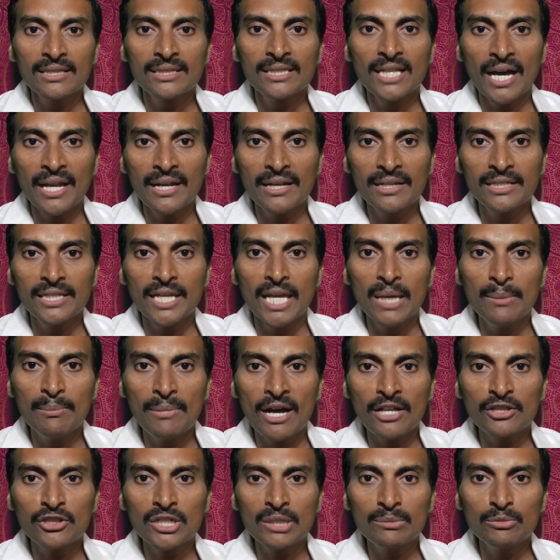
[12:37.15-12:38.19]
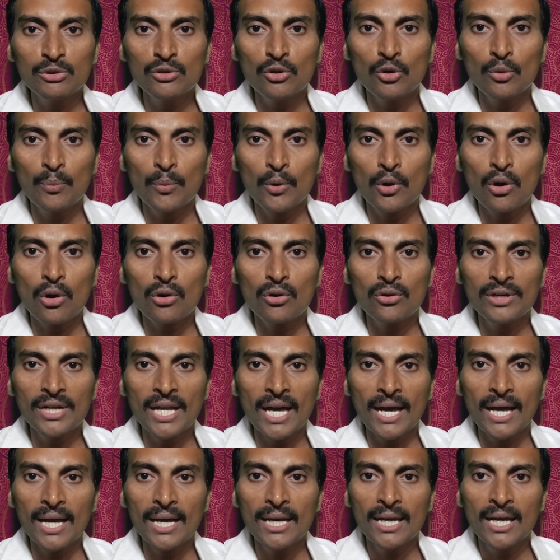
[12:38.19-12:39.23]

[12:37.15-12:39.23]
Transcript: దాన్ని ఏమాత్రము ఒప్పుకోకుండా